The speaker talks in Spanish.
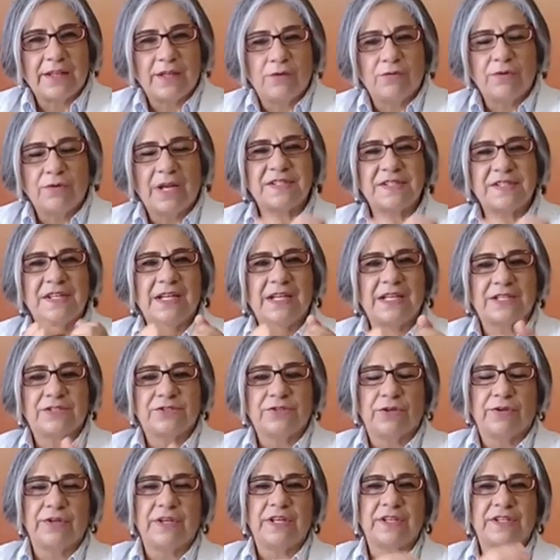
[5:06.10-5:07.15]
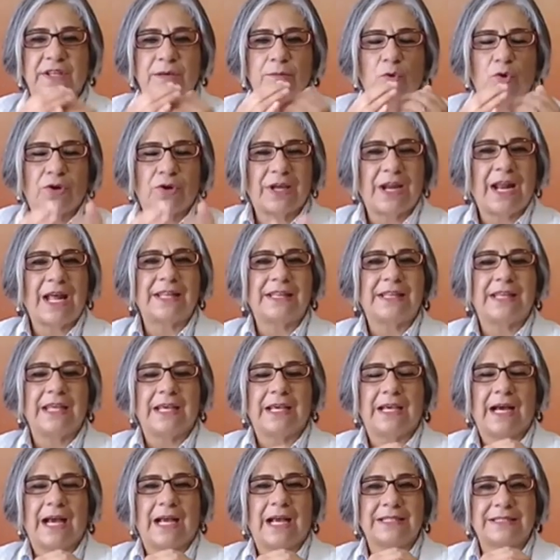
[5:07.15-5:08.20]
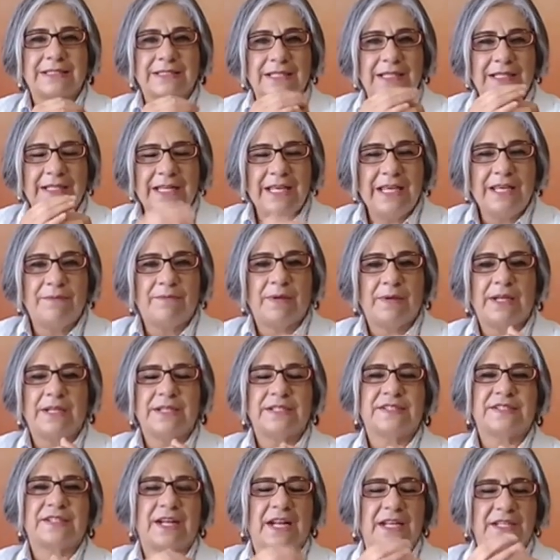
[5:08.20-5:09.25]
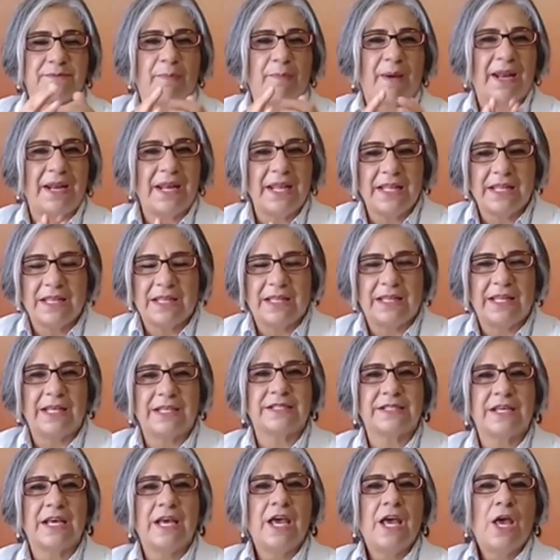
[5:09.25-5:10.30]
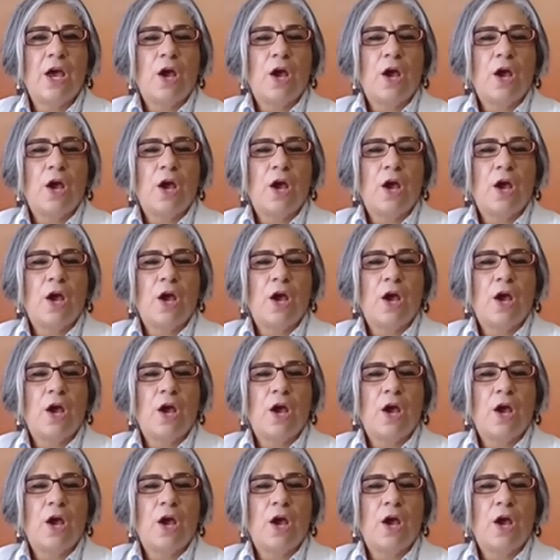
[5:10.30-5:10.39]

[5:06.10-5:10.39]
de unas elecciones democráticas, libres, transparentes,